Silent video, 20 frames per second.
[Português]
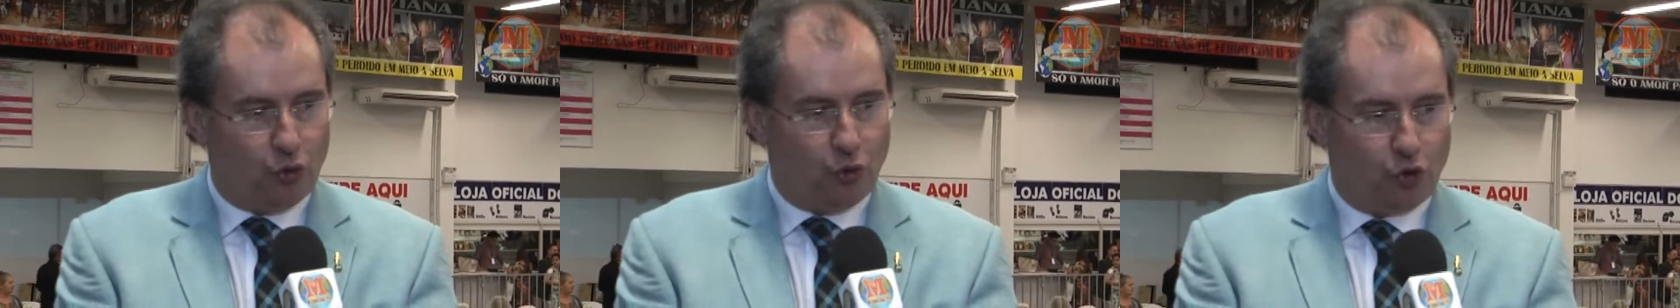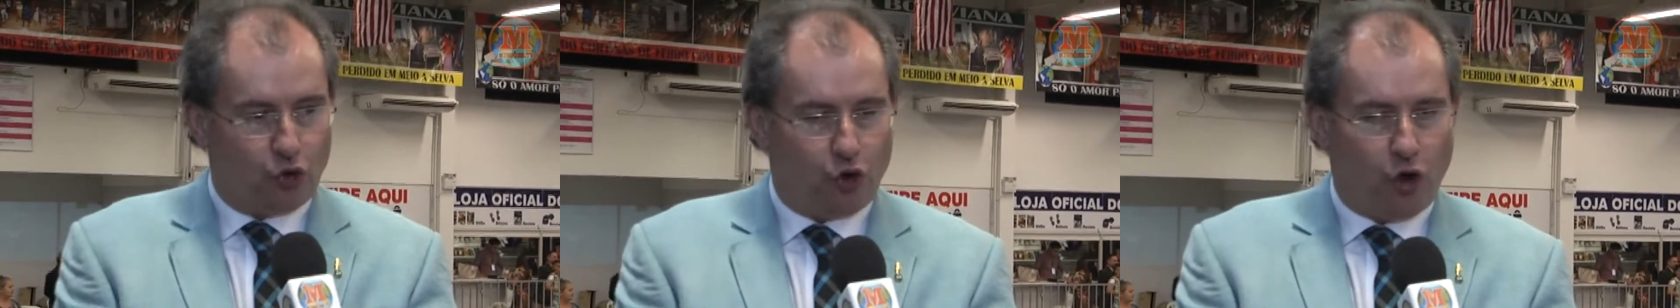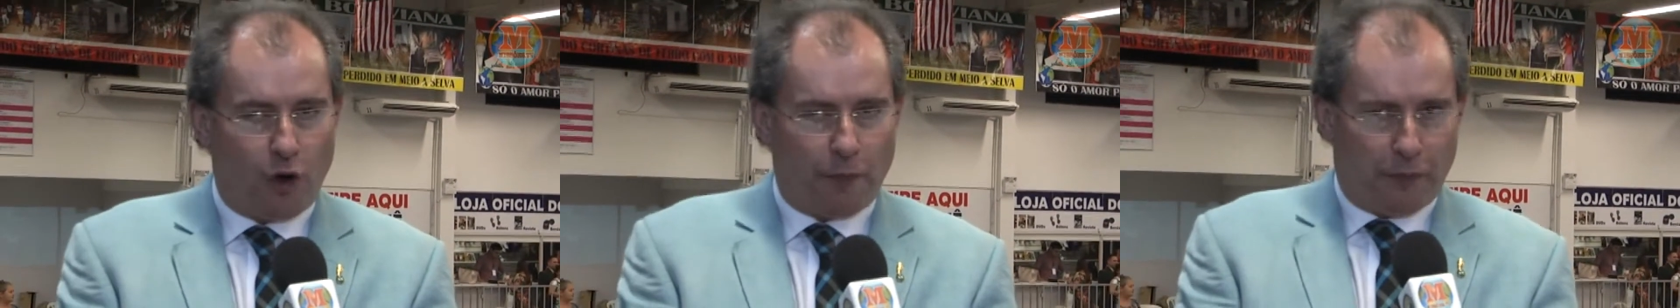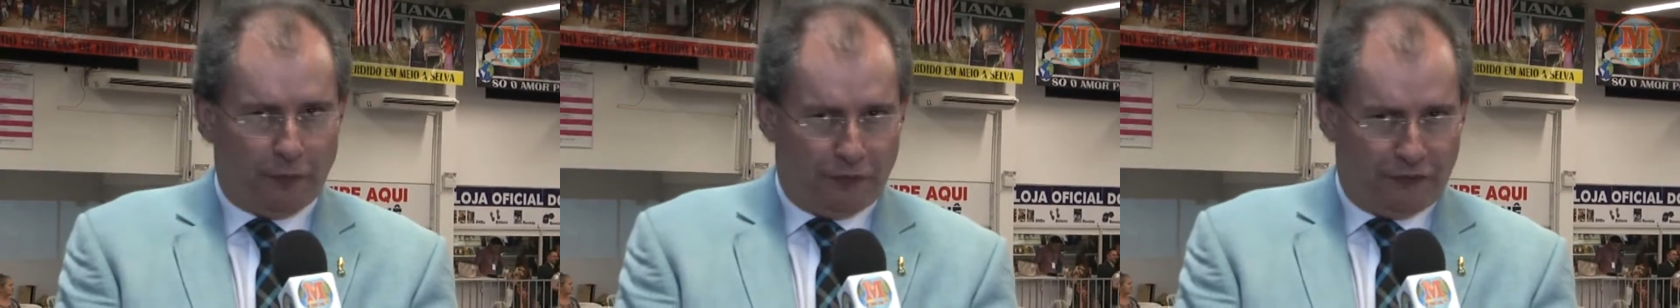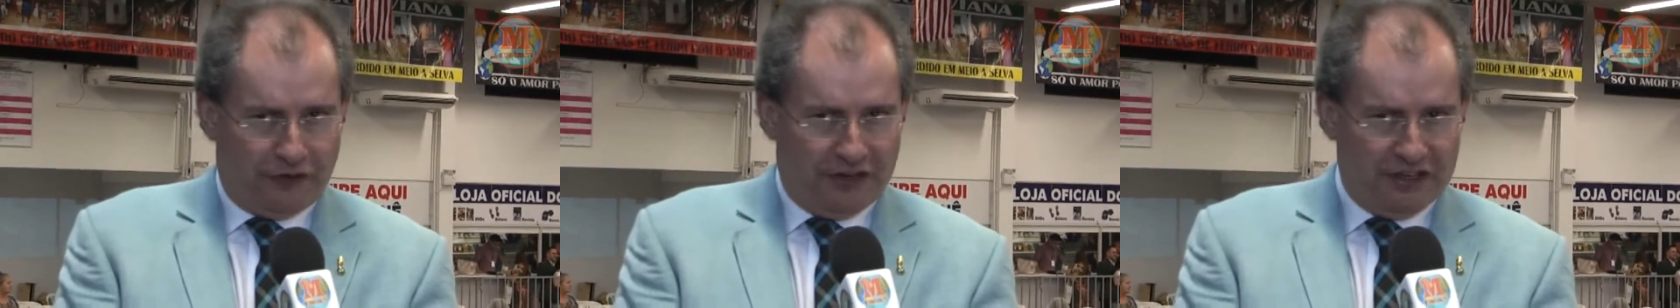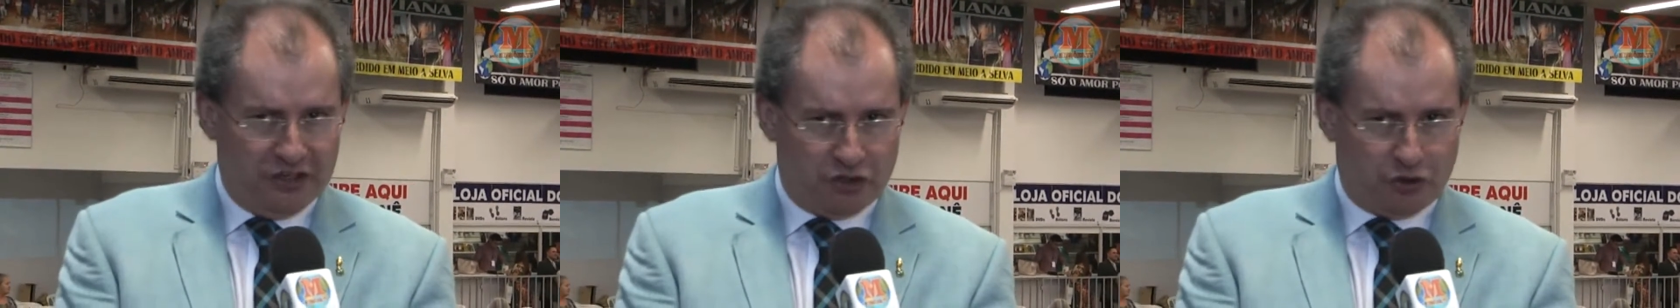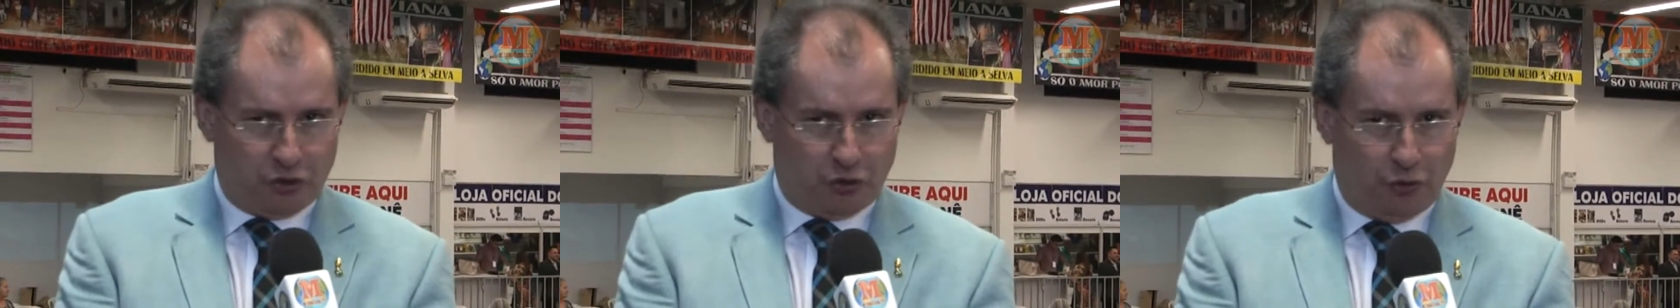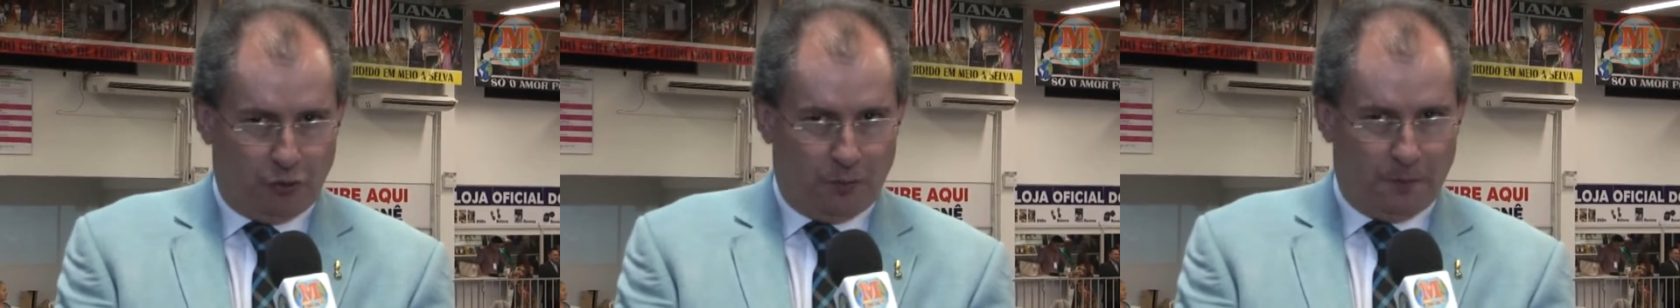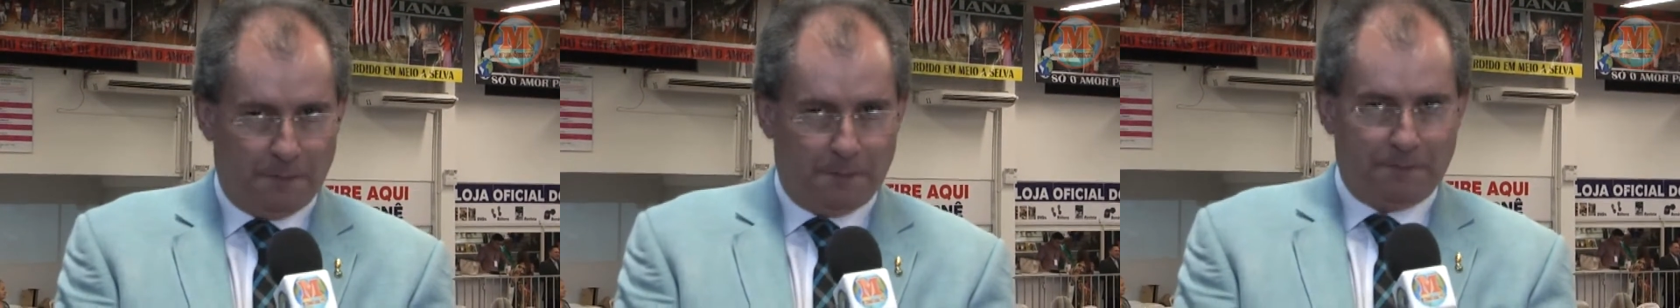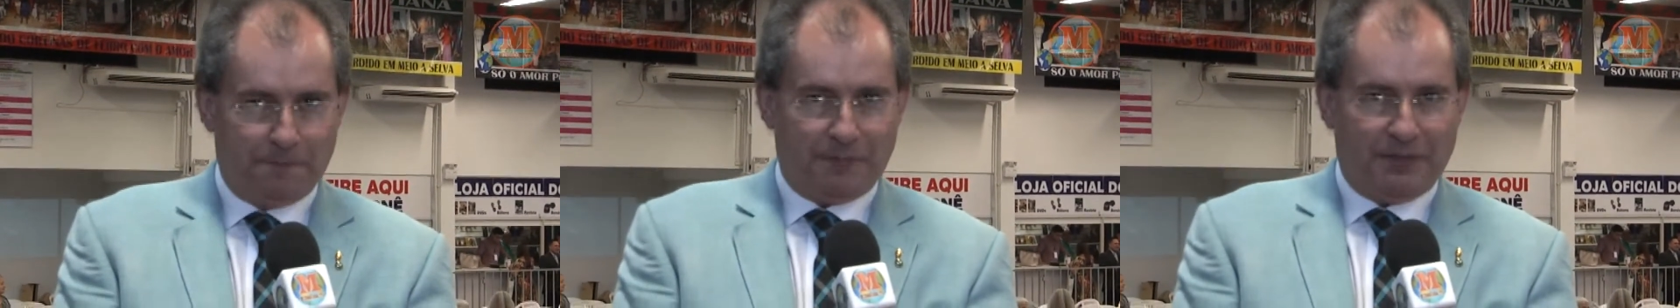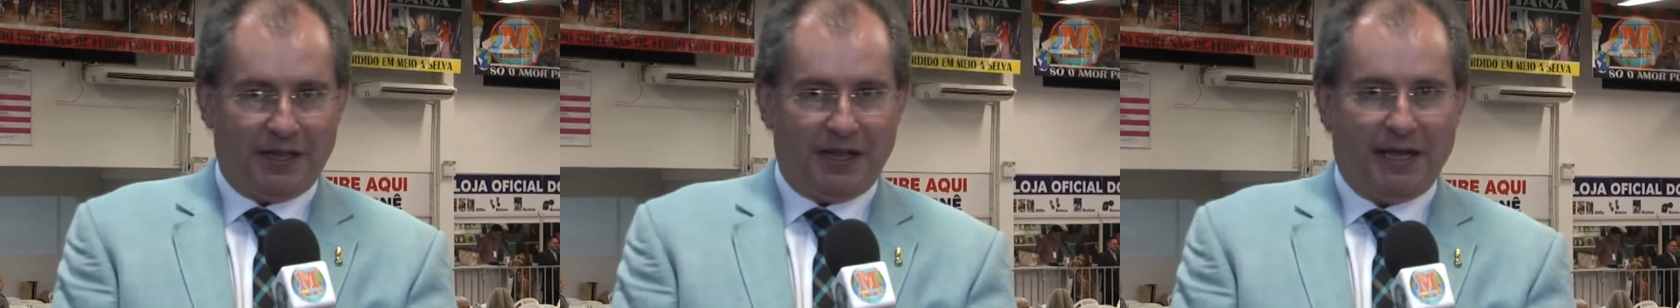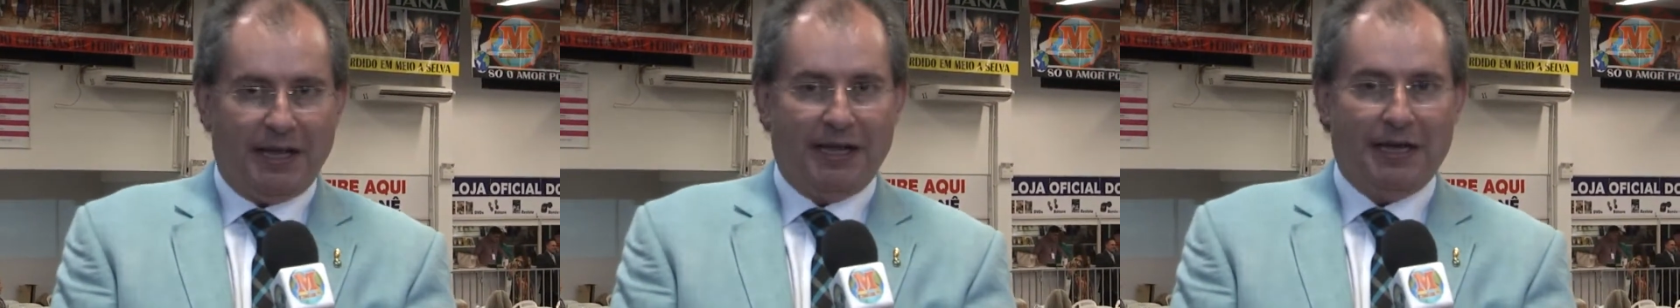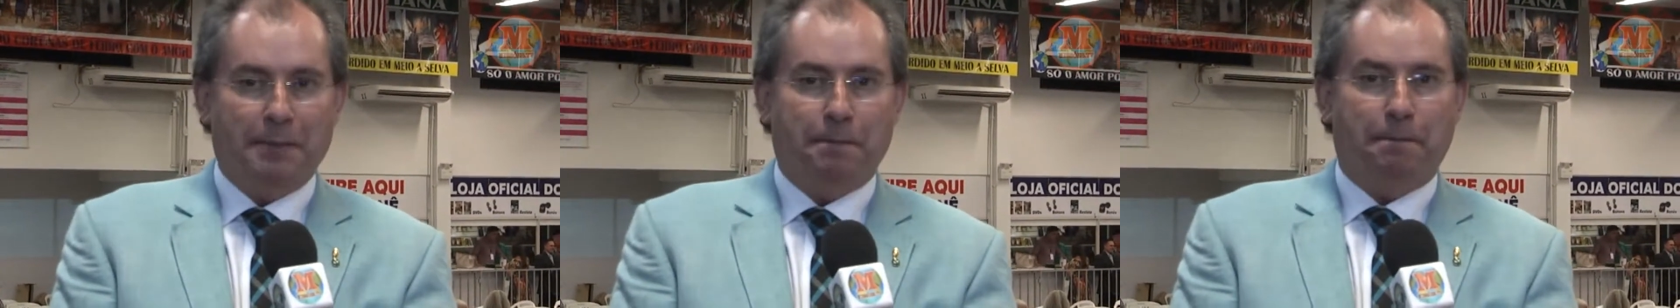O corpo físico, ele